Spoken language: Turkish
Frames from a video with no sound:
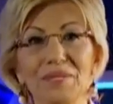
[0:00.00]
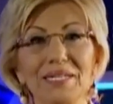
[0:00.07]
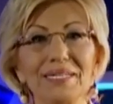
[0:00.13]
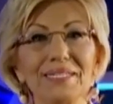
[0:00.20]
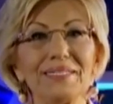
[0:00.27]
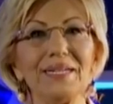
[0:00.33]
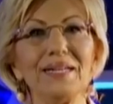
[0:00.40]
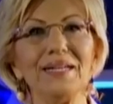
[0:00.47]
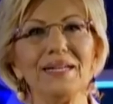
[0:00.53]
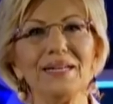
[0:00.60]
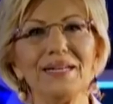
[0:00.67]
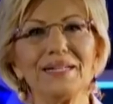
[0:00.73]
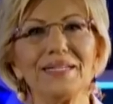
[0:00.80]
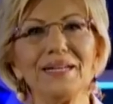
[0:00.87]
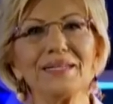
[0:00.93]
birlikte
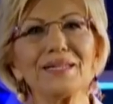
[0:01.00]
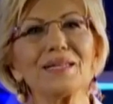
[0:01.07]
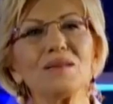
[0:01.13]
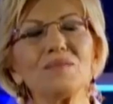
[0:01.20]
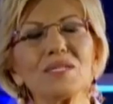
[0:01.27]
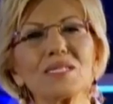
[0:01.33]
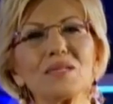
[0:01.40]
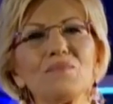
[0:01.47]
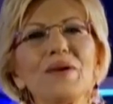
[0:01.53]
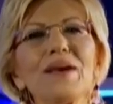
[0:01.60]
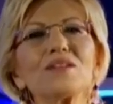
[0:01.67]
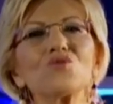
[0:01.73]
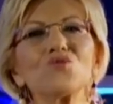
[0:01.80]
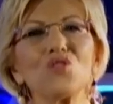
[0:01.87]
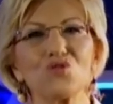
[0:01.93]
yanıtlaması
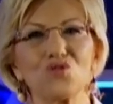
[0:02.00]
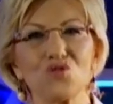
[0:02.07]
pek zor